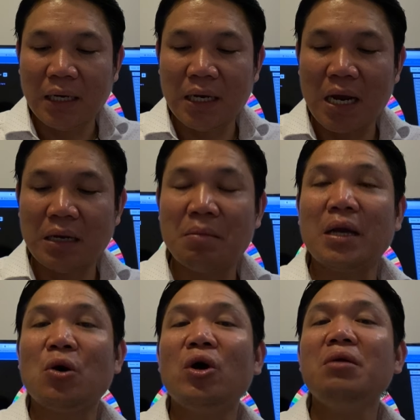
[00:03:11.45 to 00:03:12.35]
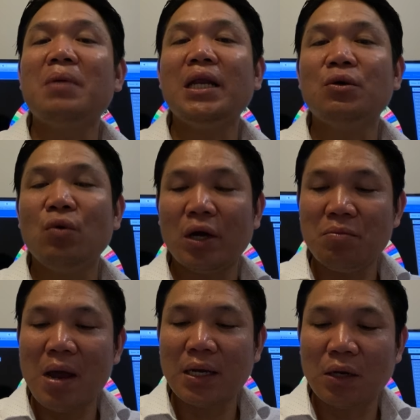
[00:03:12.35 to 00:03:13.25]
Kaya naman, okay, balik ho kayo
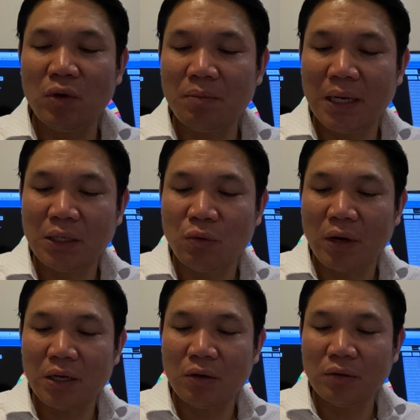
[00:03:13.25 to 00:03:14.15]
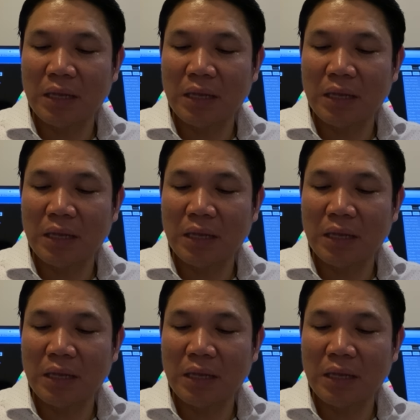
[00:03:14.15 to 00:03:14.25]
man, kawi, balik ho kayo.